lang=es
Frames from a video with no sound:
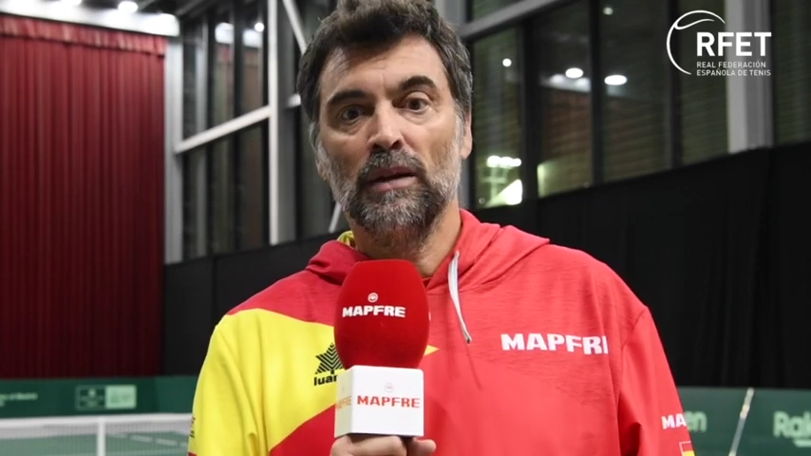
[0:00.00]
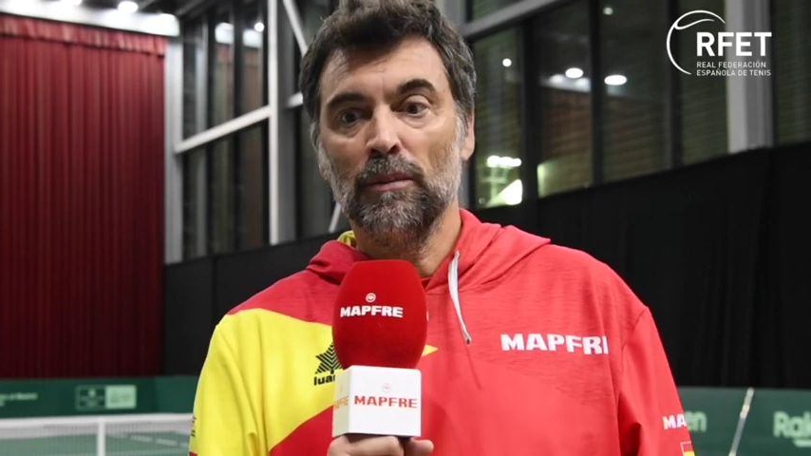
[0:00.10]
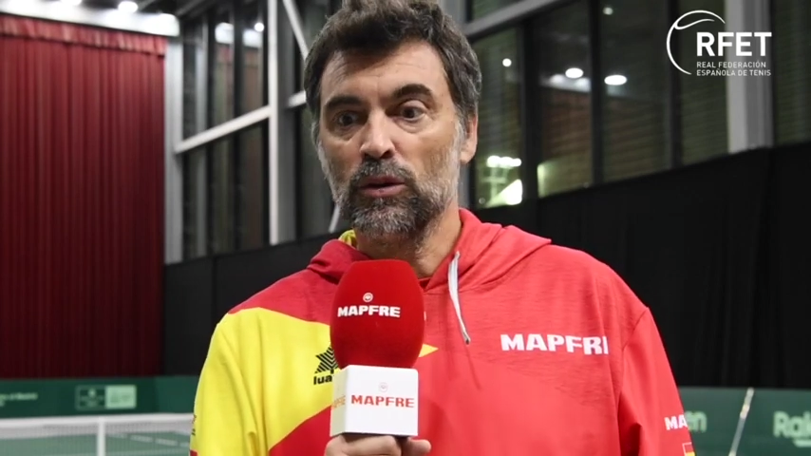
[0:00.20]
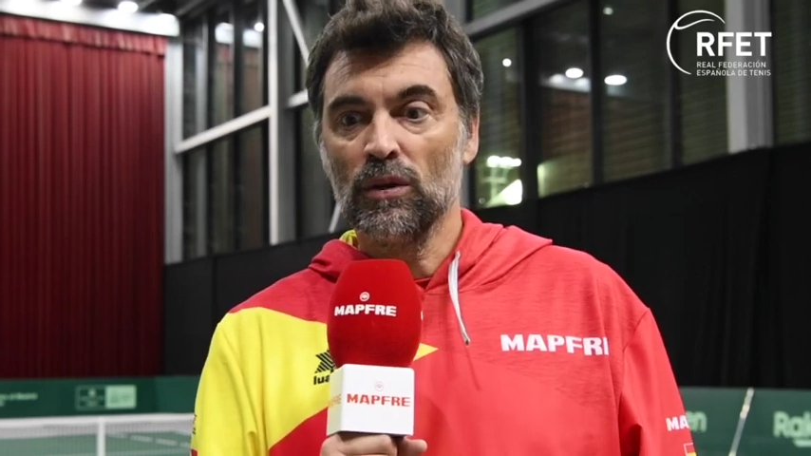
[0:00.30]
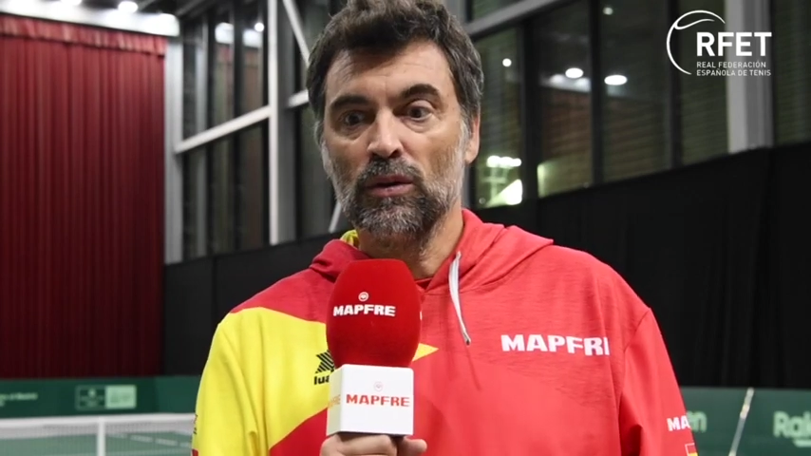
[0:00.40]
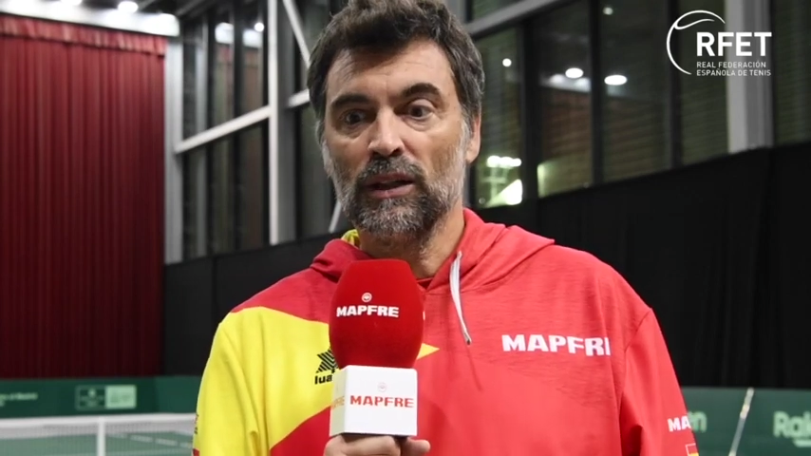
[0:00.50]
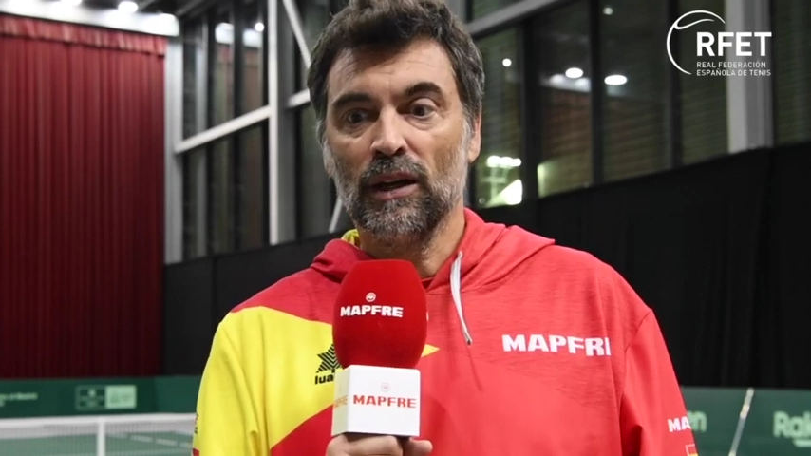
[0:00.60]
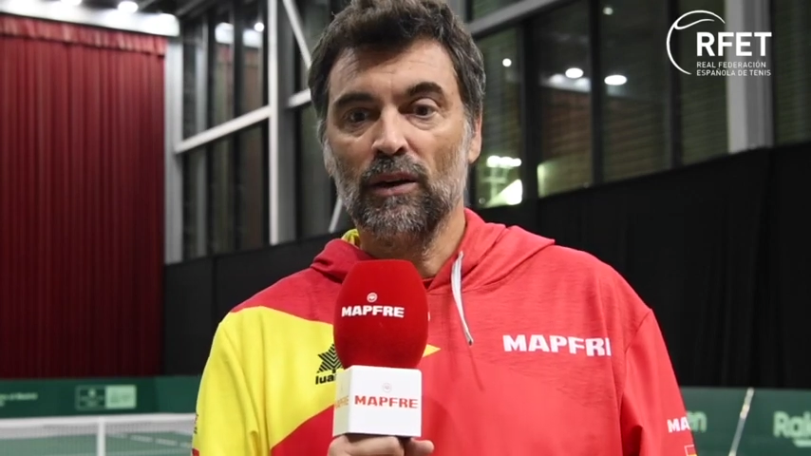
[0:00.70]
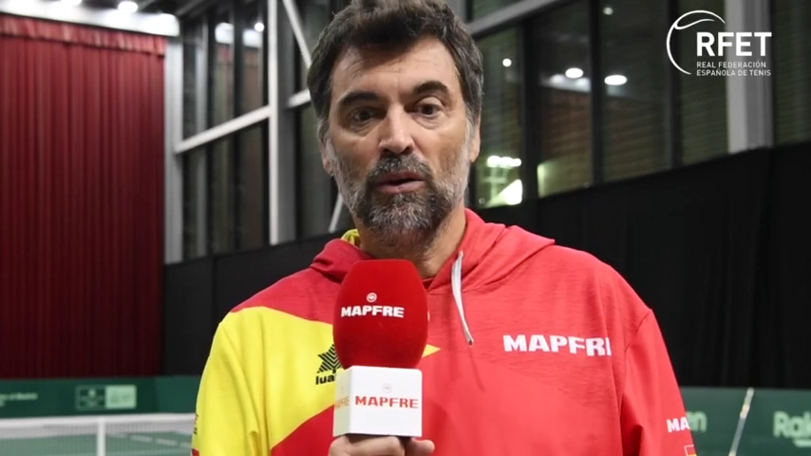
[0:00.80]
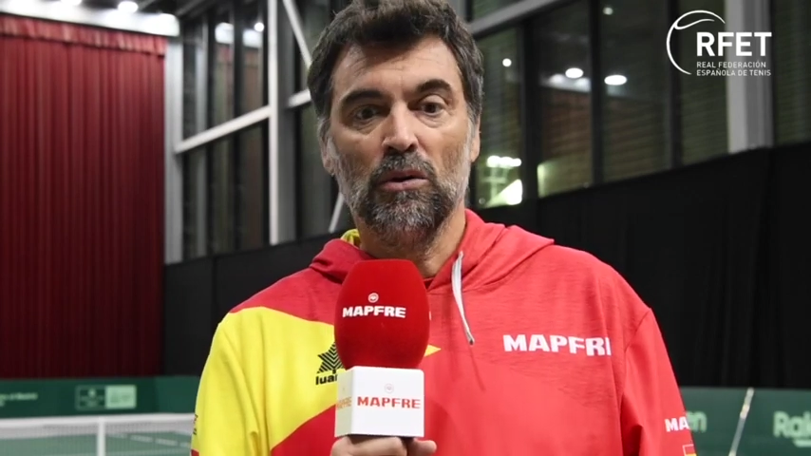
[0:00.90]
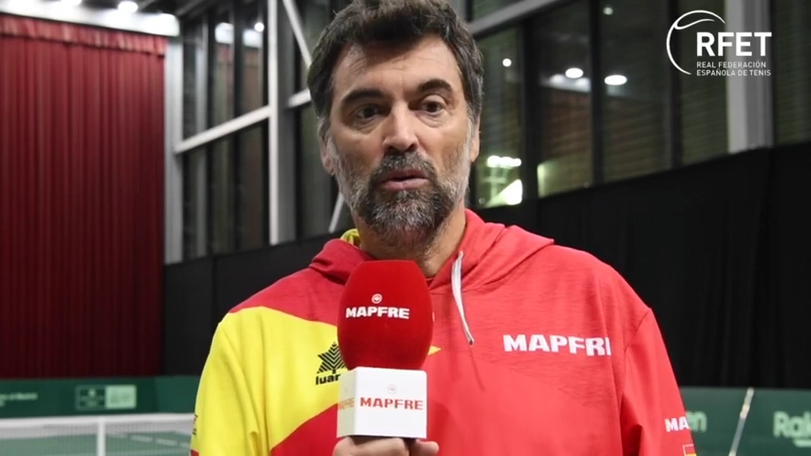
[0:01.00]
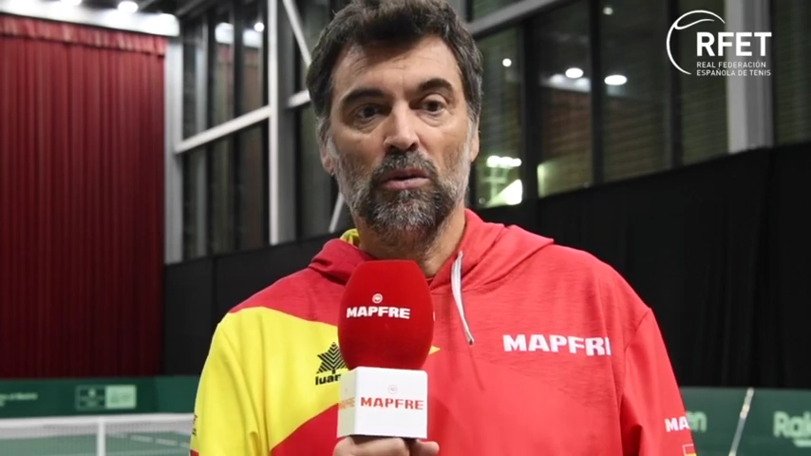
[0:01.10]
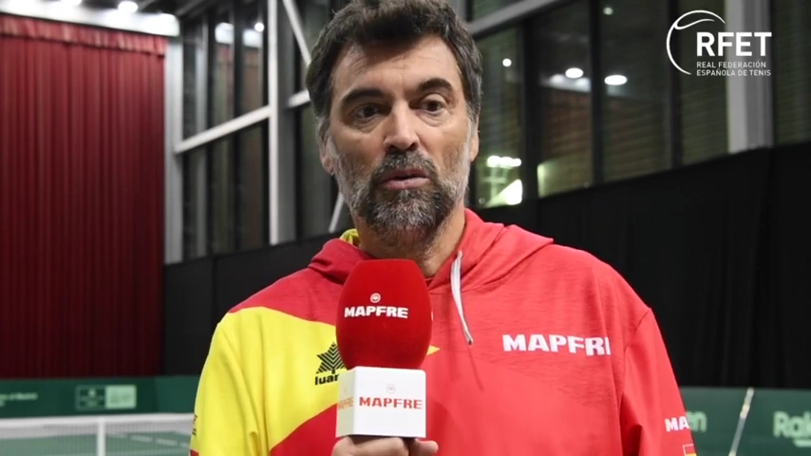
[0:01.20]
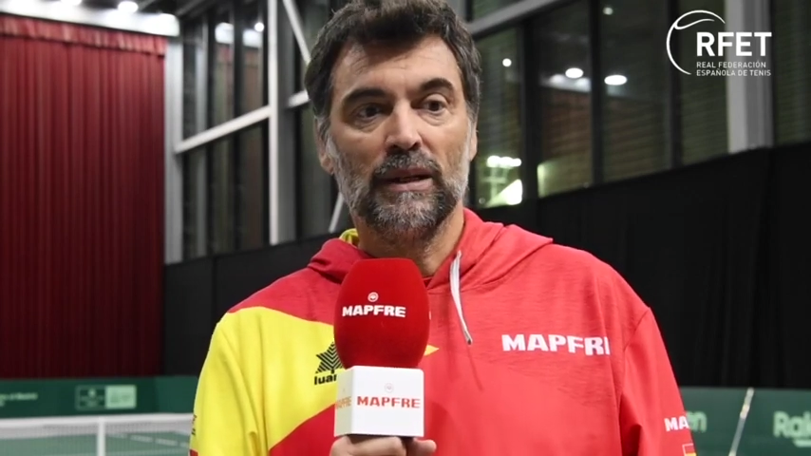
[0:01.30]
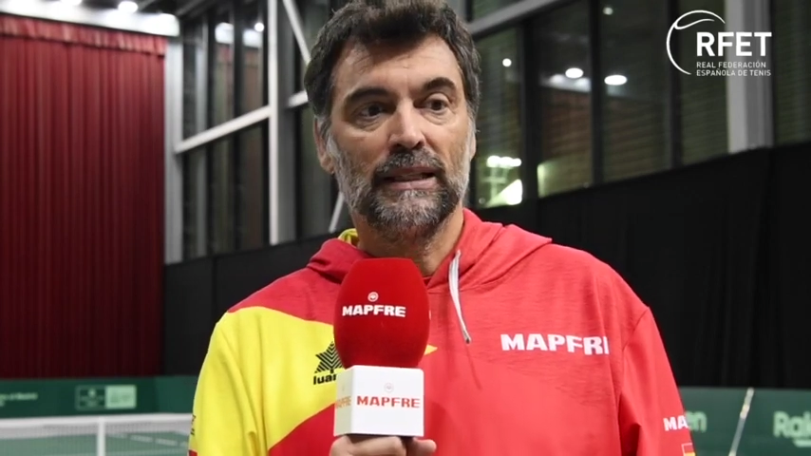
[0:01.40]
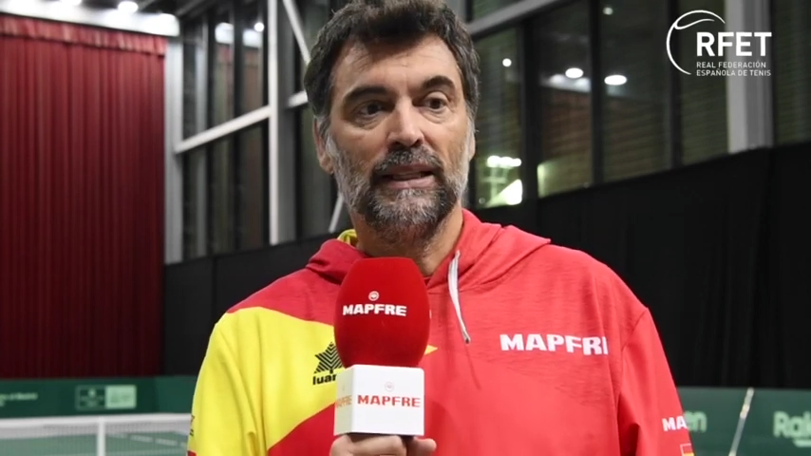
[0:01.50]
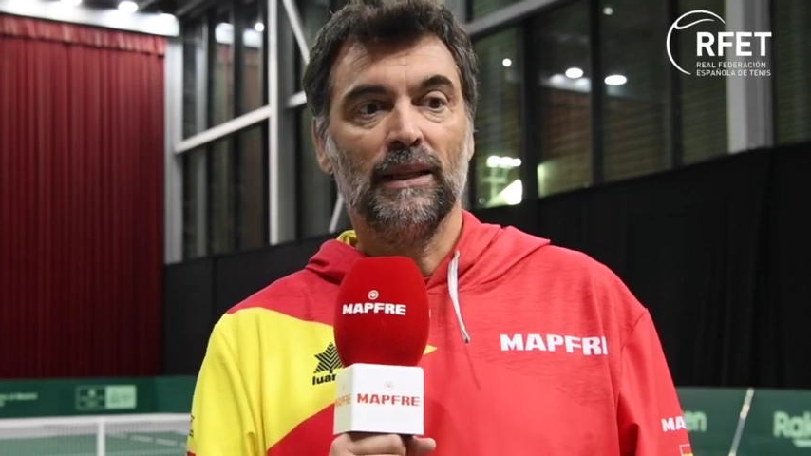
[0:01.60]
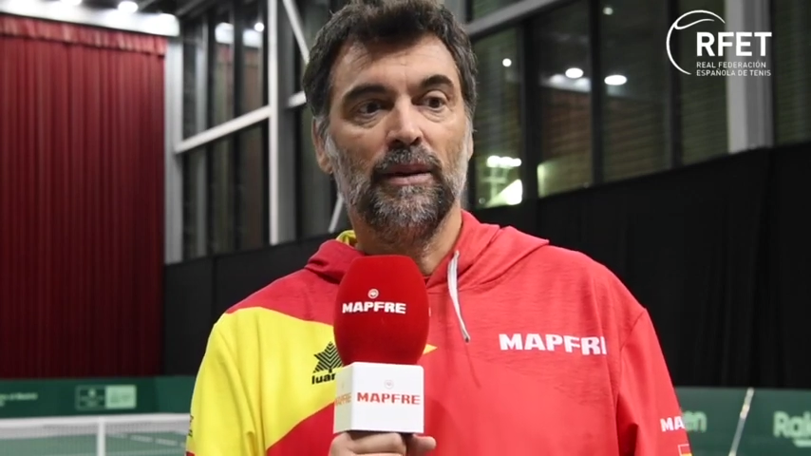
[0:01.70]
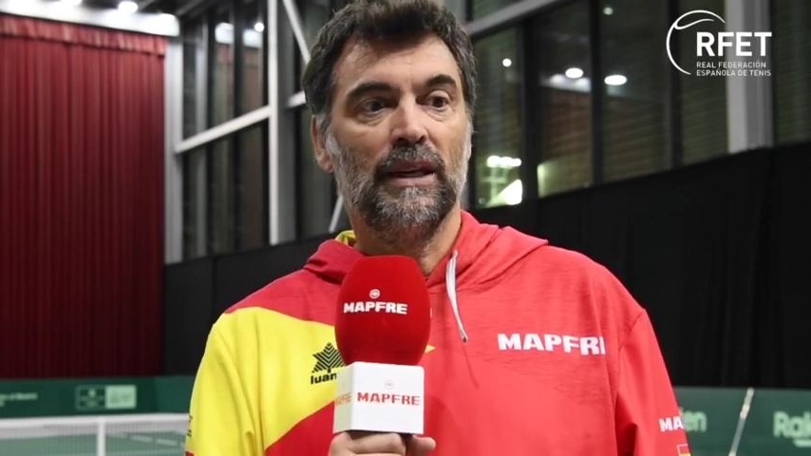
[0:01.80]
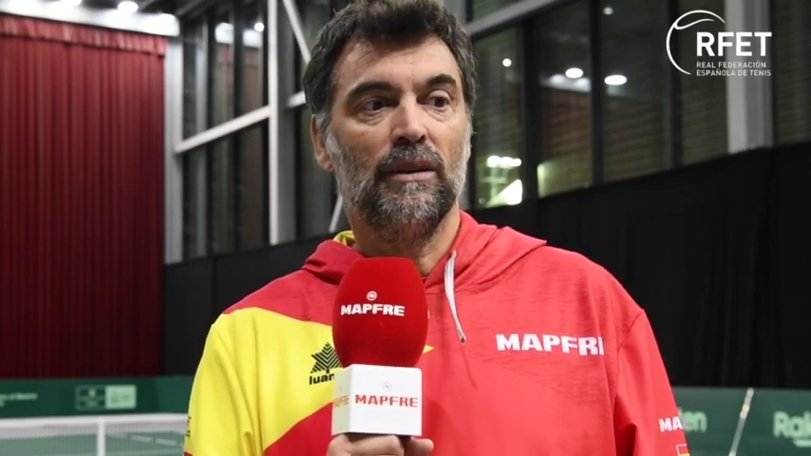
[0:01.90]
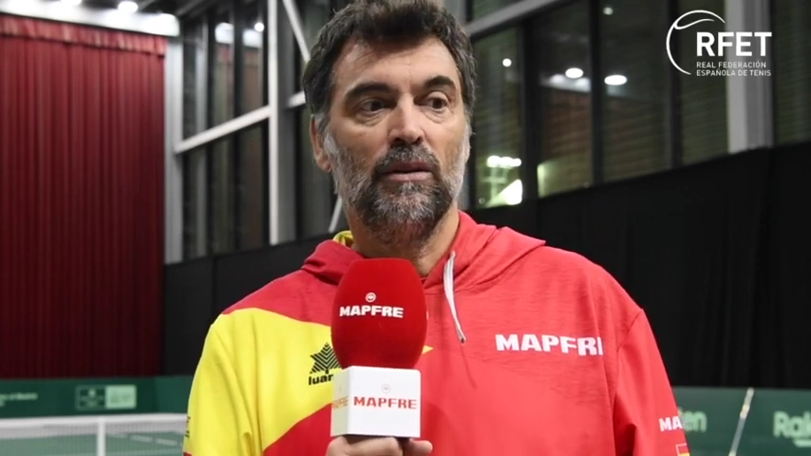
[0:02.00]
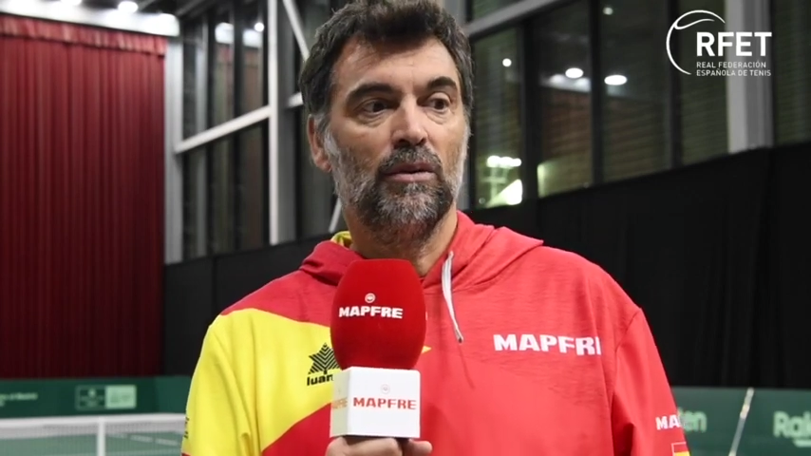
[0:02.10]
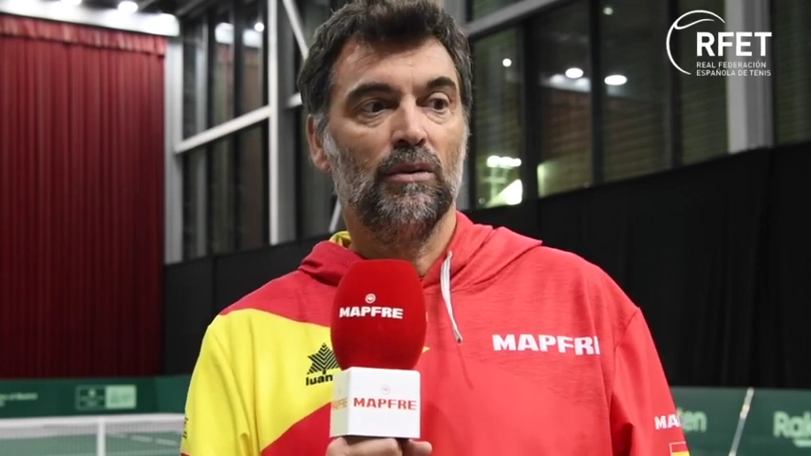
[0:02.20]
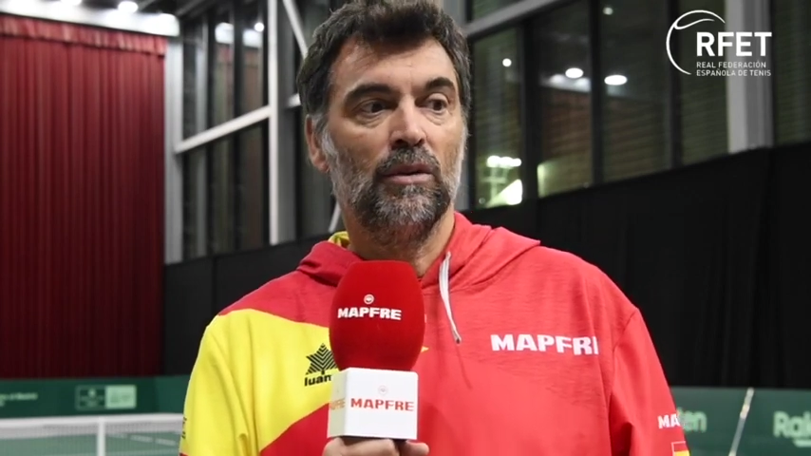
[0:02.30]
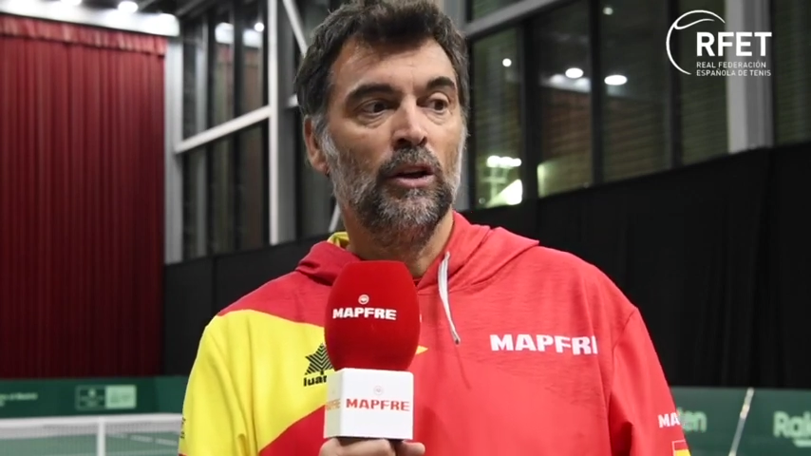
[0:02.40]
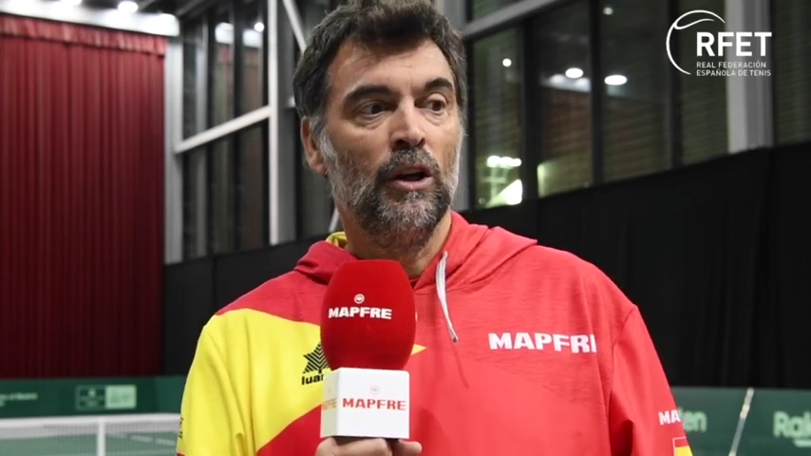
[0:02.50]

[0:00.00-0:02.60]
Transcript: la hemos encontrado bastante bien, no,